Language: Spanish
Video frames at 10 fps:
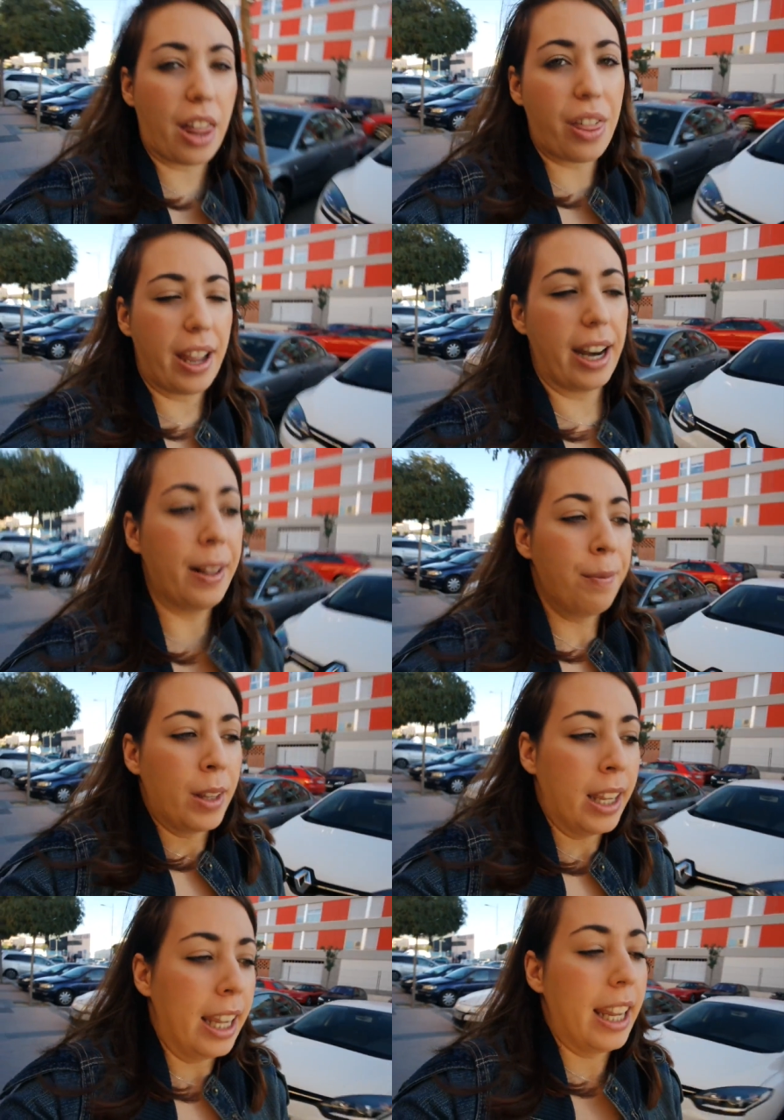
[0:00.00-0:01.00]
hacer.
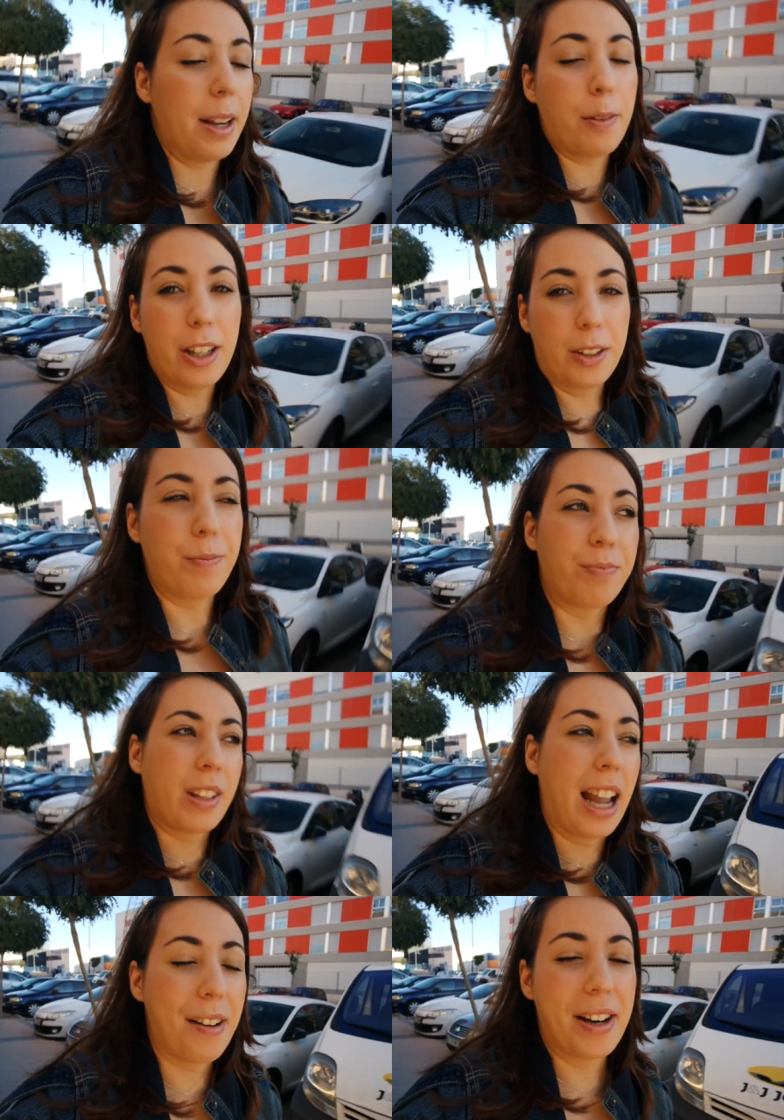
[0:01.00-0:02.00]
Y bueno,
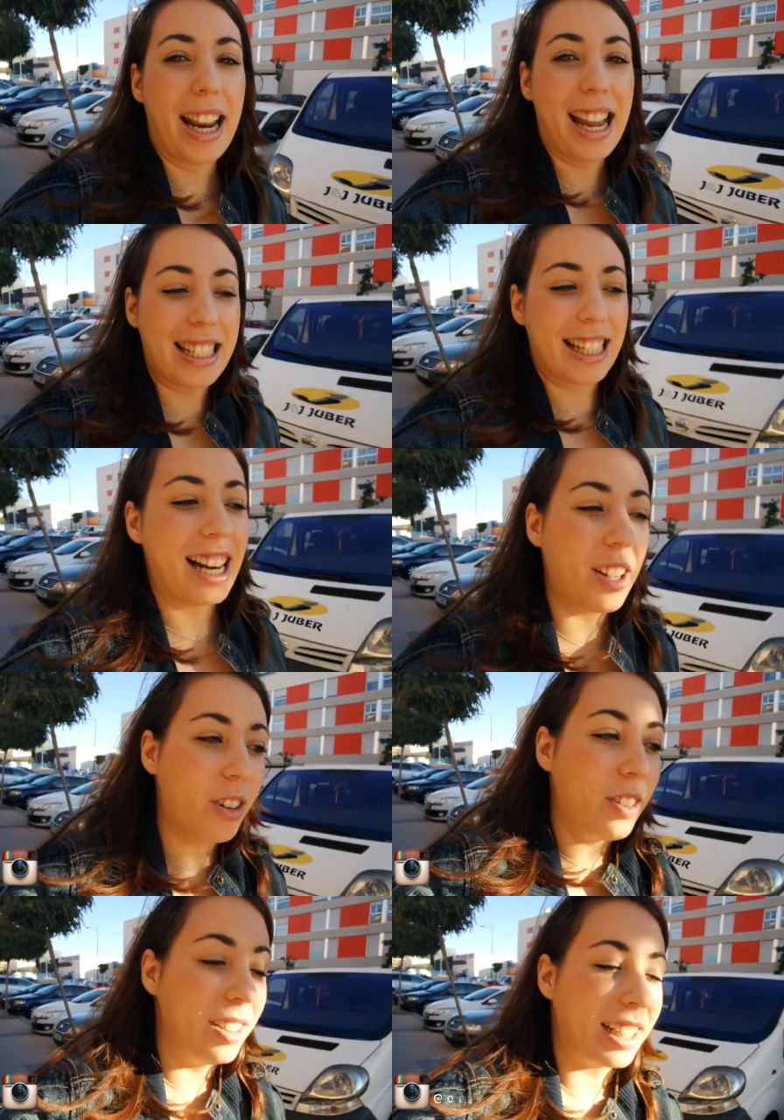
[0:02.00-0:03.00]
a ver, es
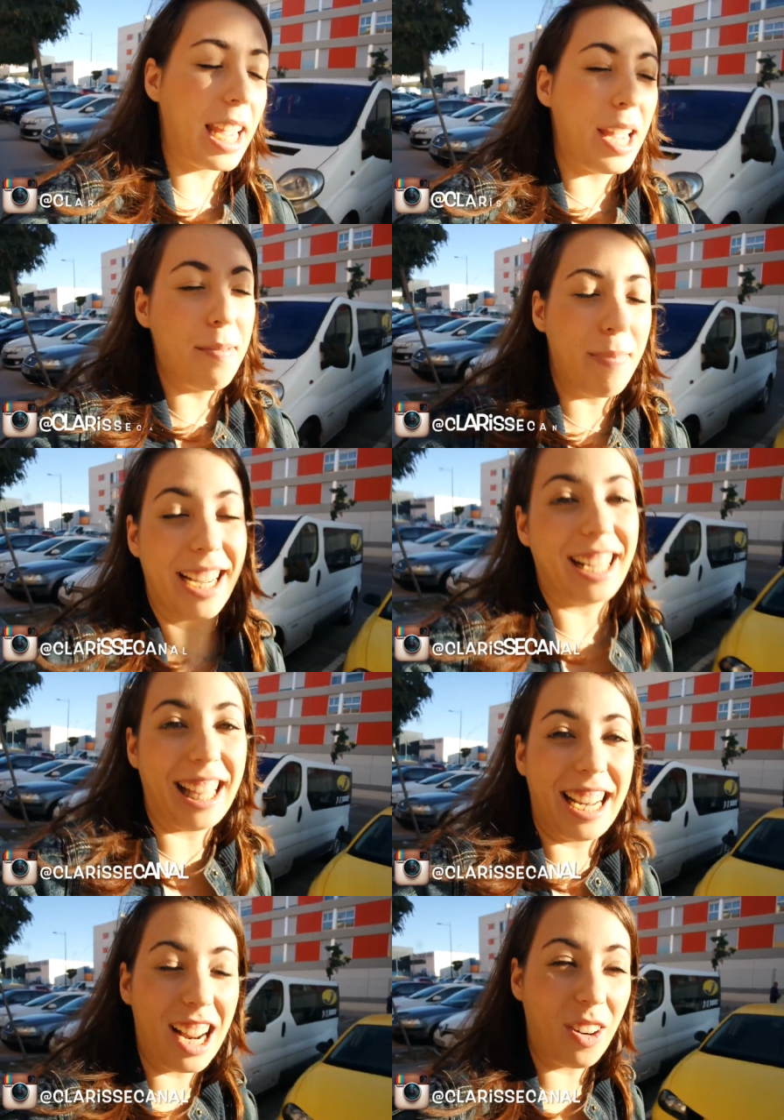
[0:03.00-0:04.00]
algo que me
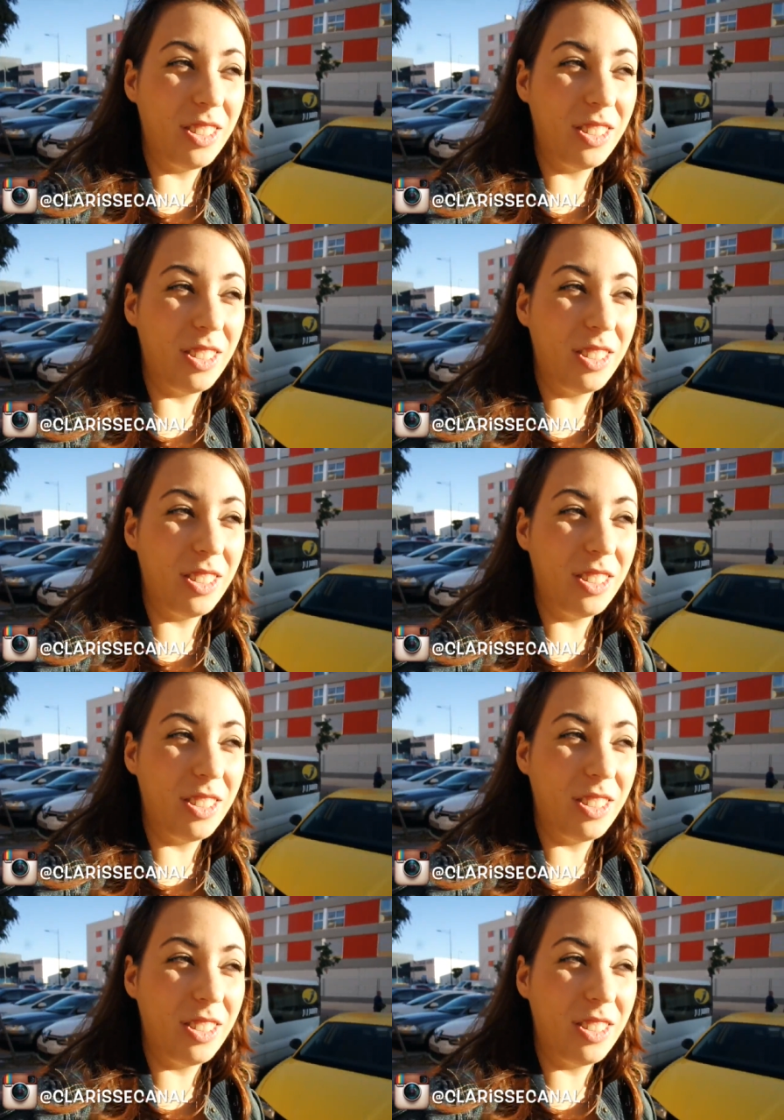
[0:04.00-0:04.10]
encantaría